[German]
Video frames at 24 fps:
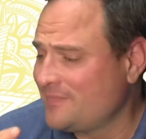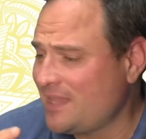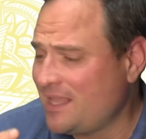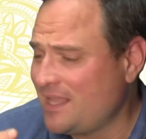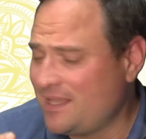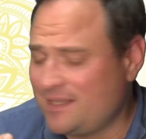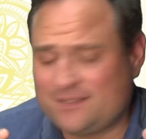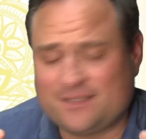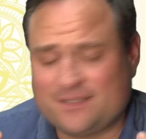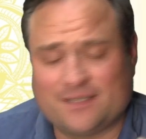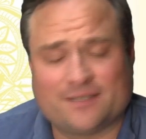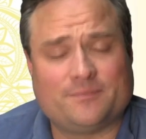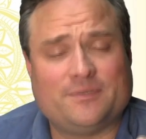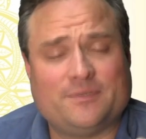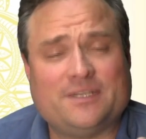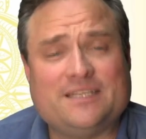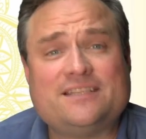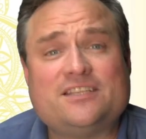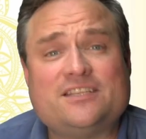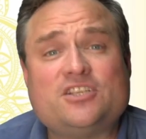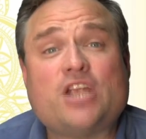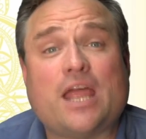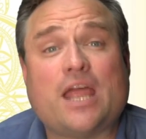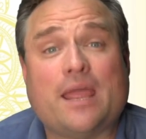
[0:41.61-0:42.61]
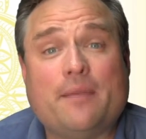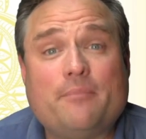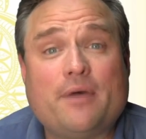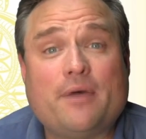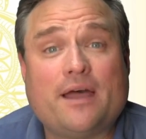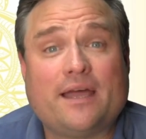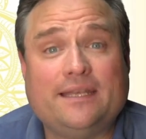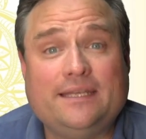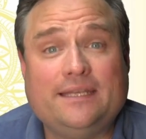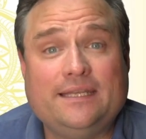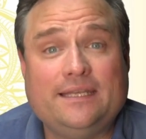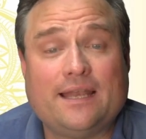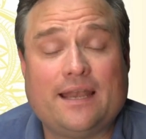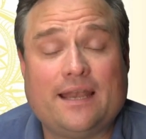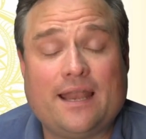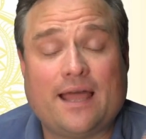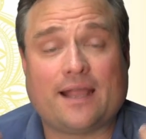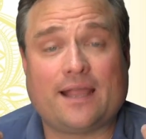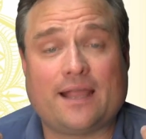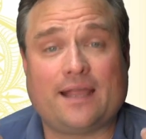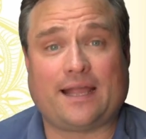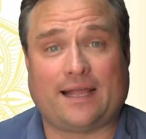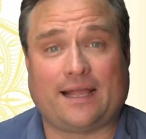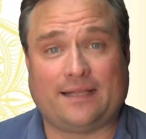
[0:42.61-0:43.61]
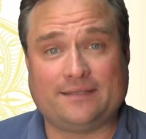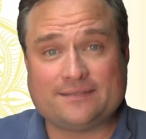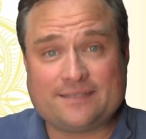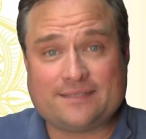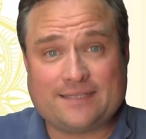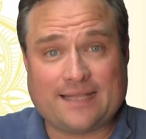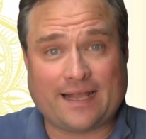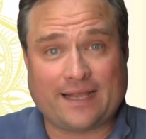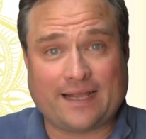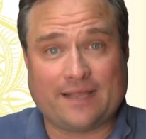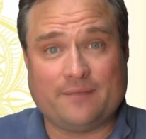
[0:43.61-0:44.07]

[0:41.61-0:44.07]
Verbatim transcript: ich sage mal, diese scheinbare Niederlage ganz lange